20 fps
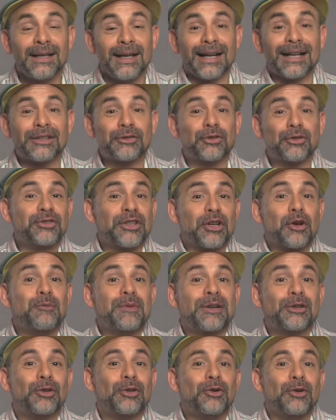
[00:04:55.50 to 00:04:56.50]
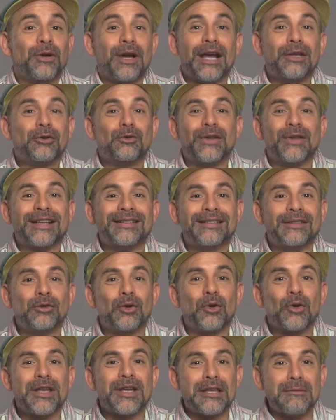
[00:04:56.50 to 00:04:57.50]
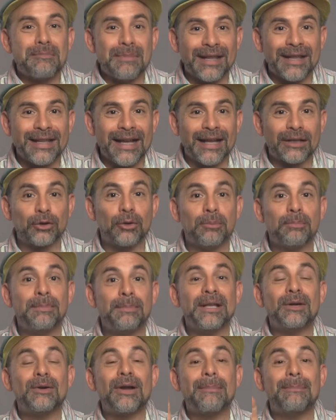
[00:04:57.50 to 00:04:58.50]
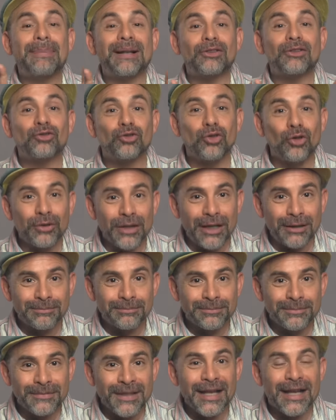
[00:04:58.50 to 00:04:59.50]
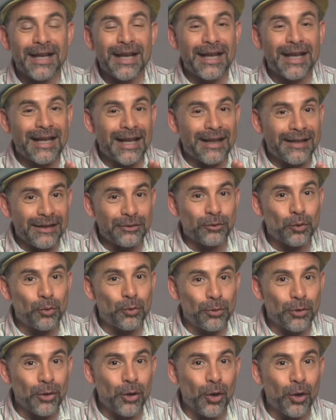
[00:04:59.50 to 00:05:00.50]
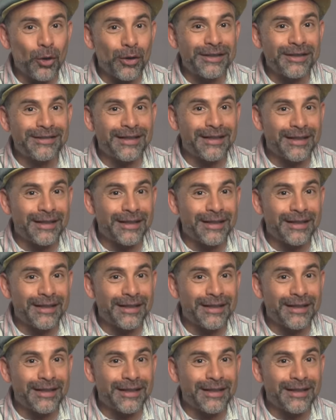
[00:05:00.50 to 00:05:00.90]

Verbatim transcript: la canción se convirtió en un éxito inmediato, pero la persona que la descubrió y se